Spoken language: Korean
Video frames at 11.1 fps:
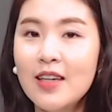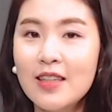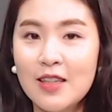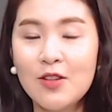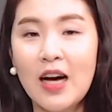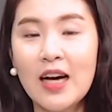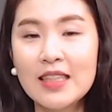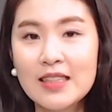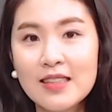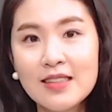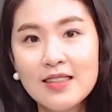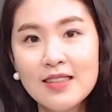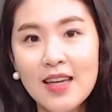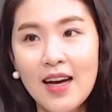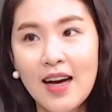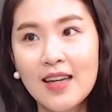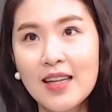그래서 아 이제는
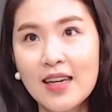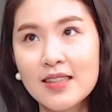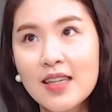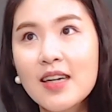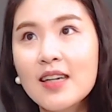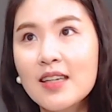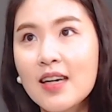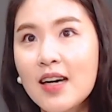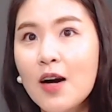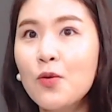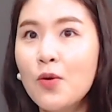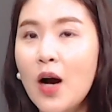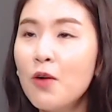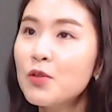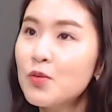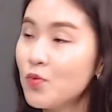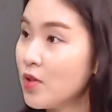아 내가 생각하고
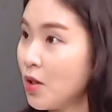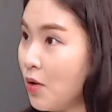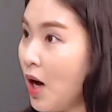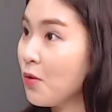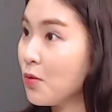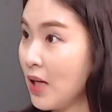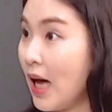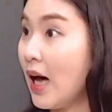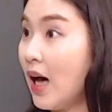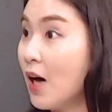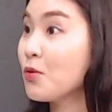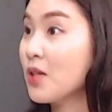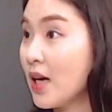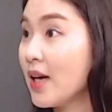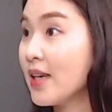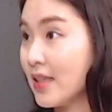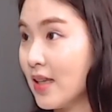하고 싶은 대로 하고 다 하고
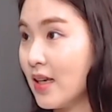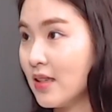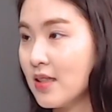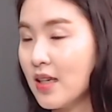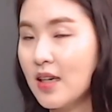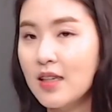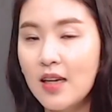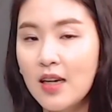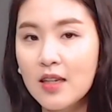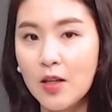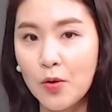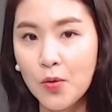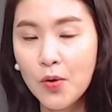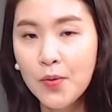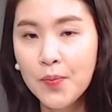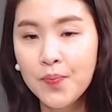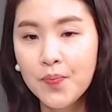살아야겠다는 생각을 하게 됐고